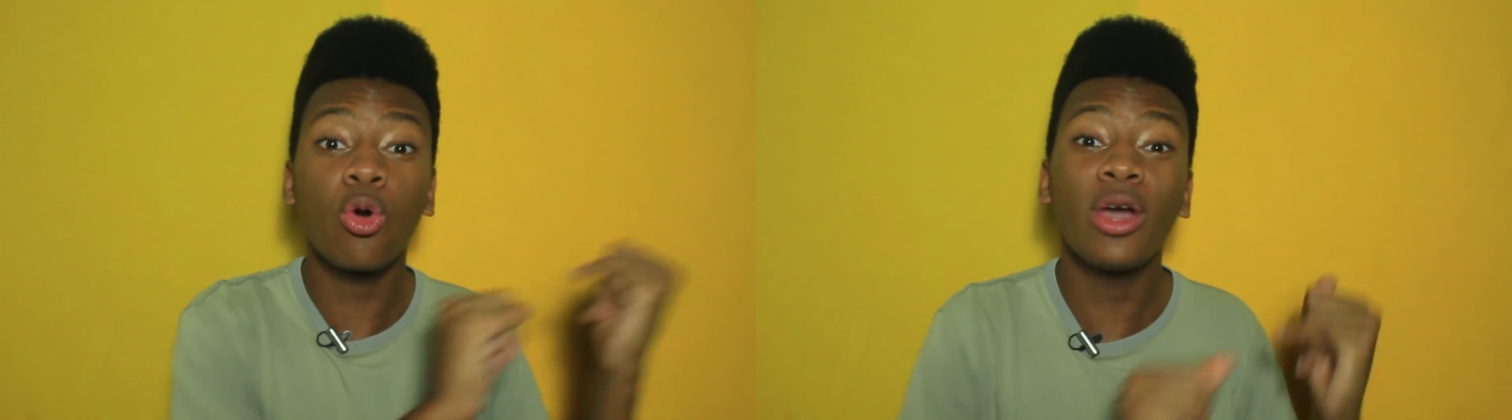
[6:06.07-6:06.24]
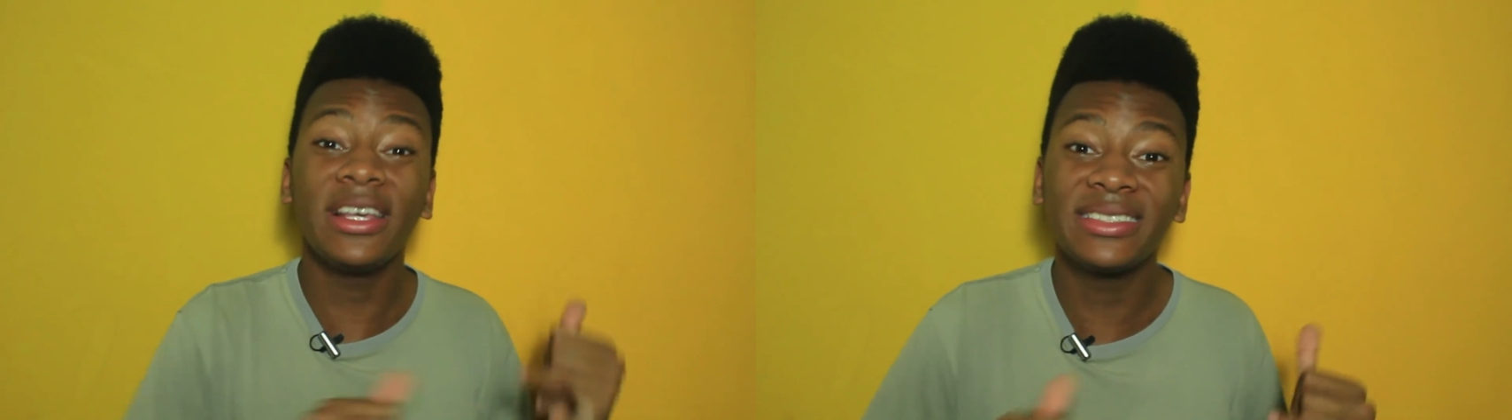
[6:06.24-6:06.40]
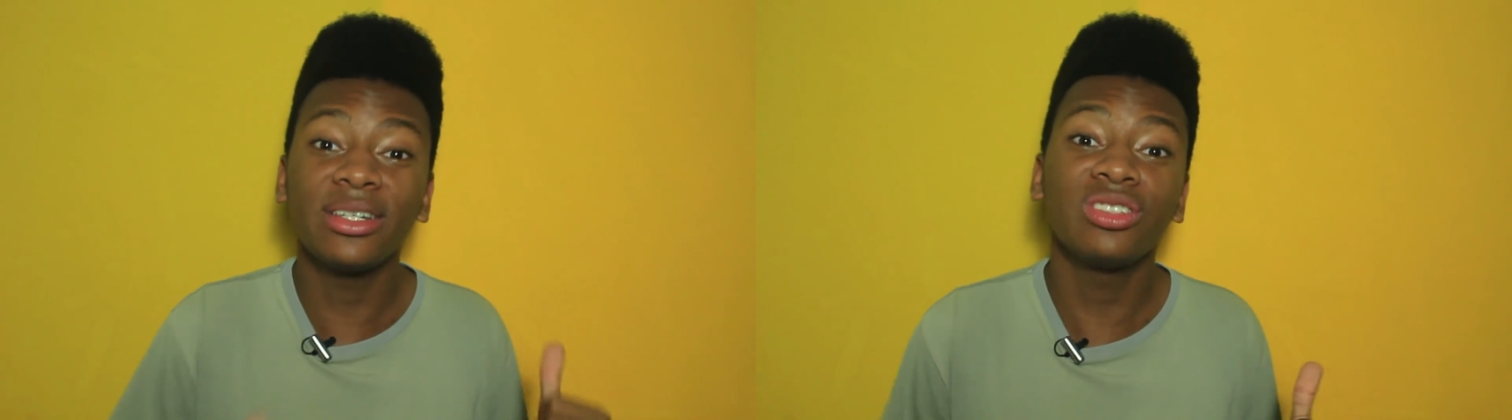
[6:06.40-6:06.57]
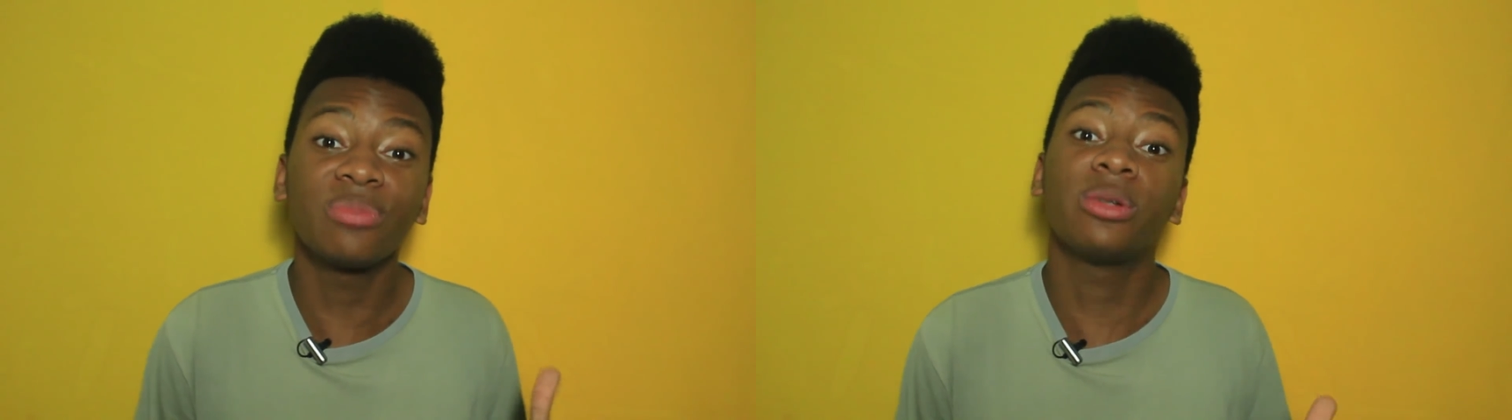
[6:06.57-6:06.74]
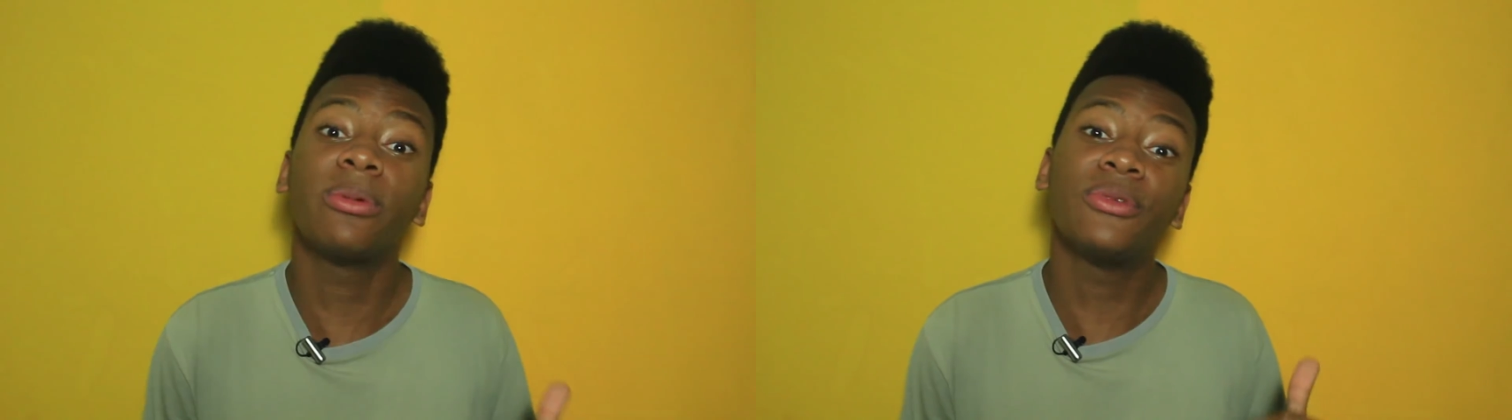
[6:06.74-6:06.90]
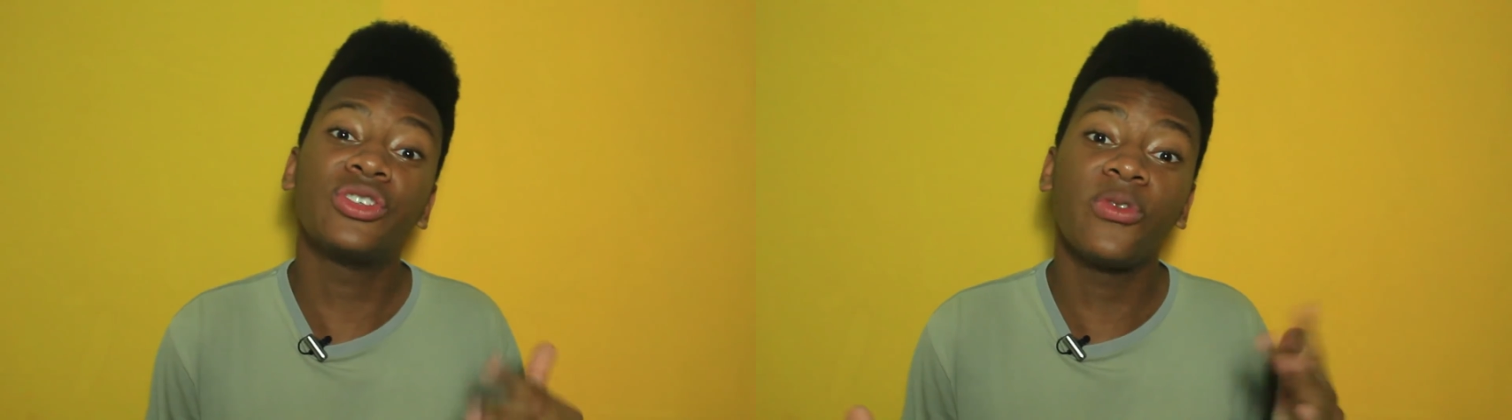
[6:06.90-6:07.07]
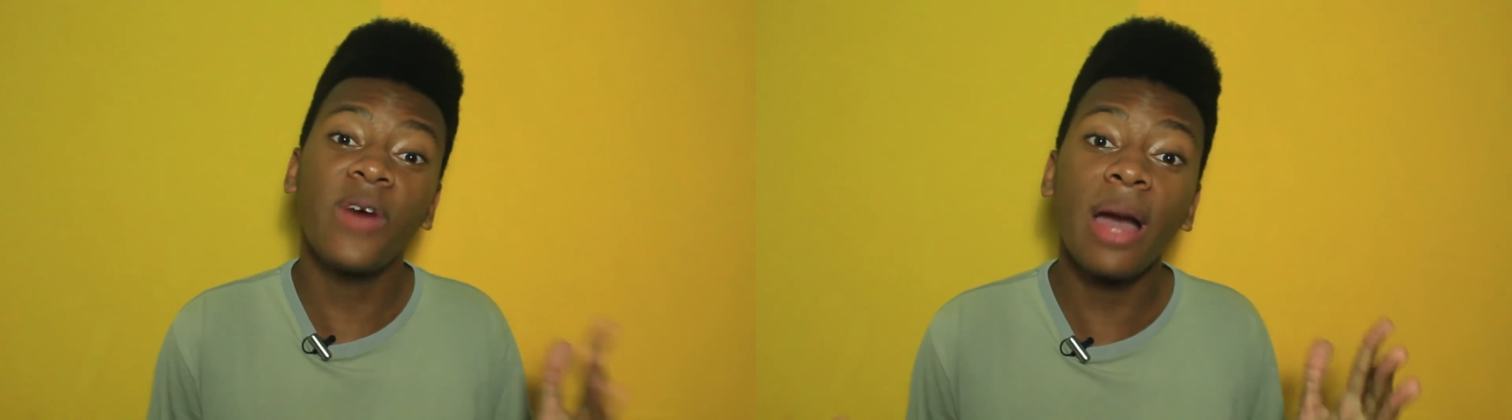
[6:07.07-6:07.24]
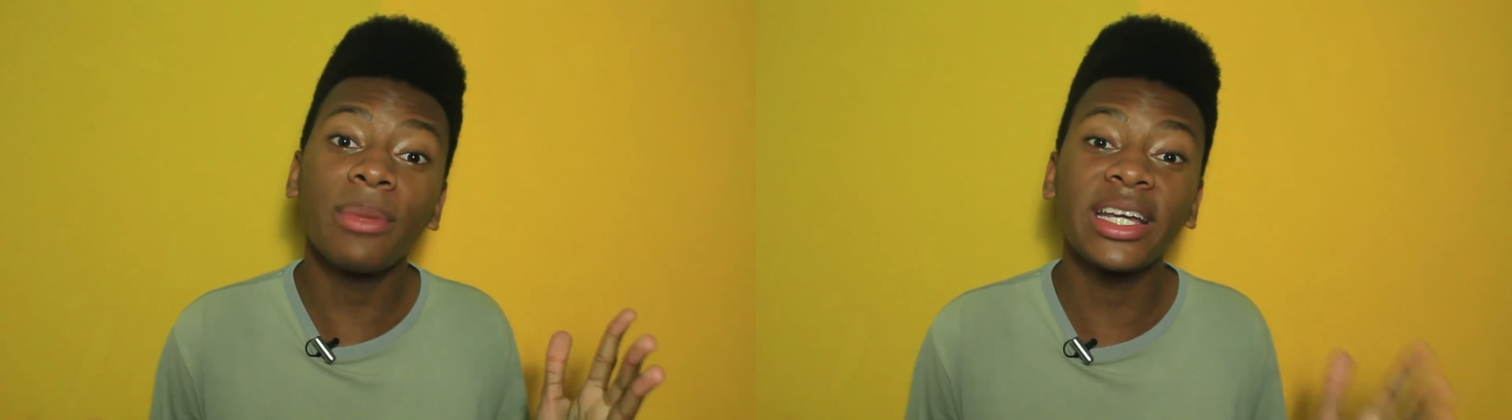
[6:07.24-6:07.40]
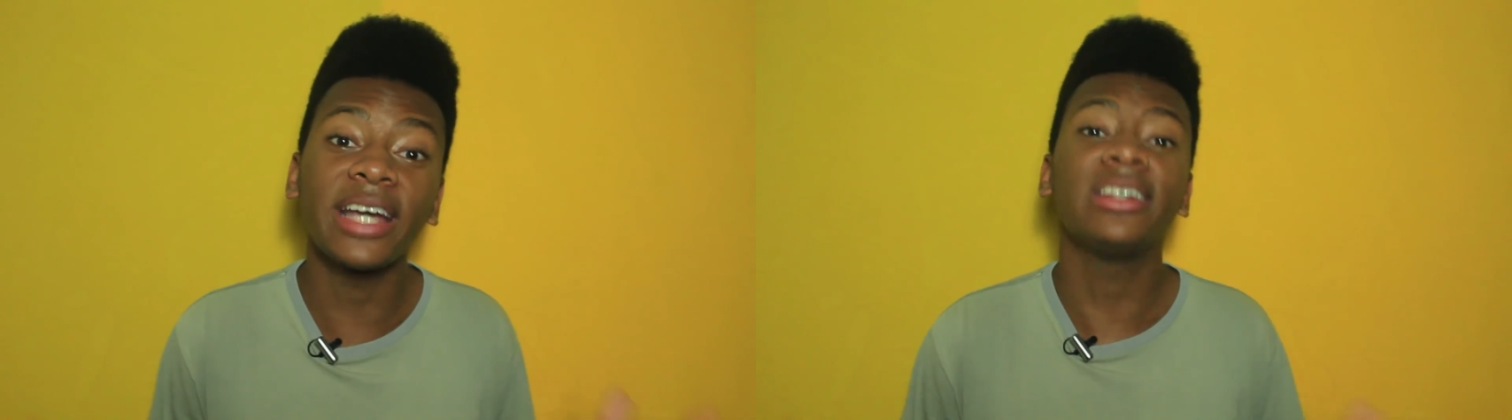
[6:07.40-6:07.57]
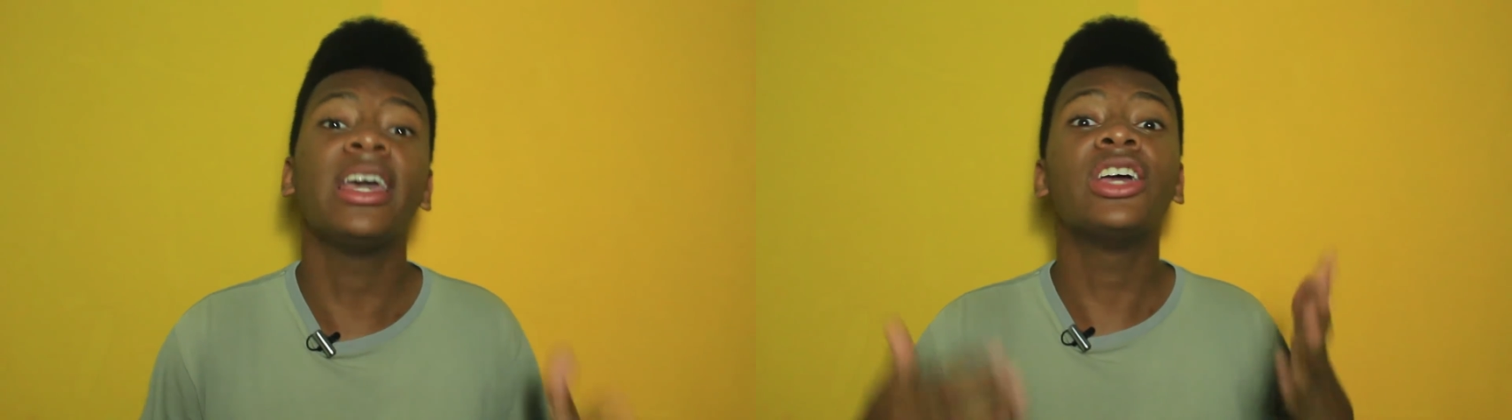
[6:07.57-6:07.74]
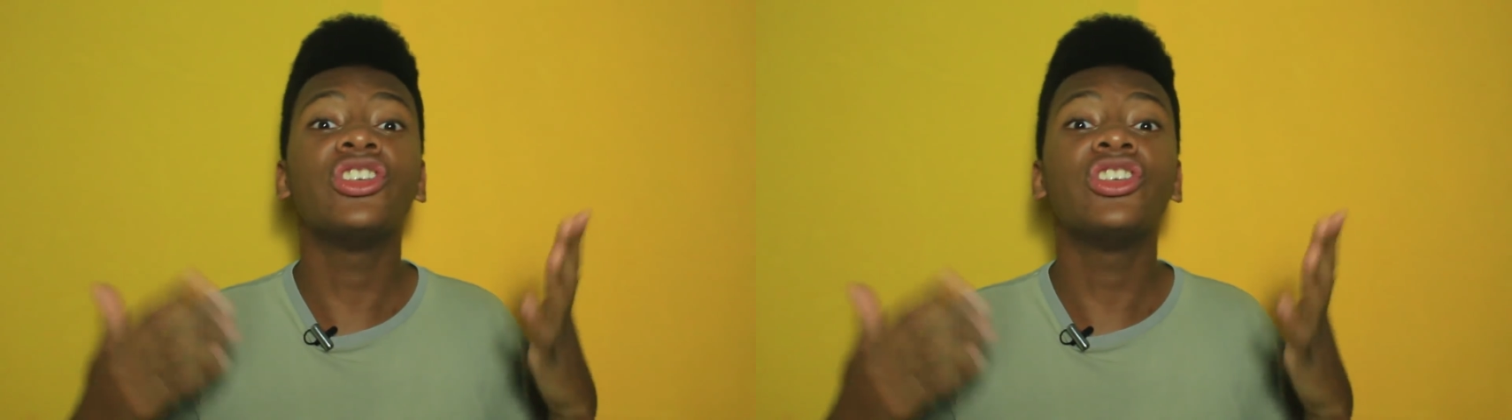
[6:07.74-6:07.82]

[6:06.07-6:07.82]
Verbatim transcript: correção dos problemas de fábrica,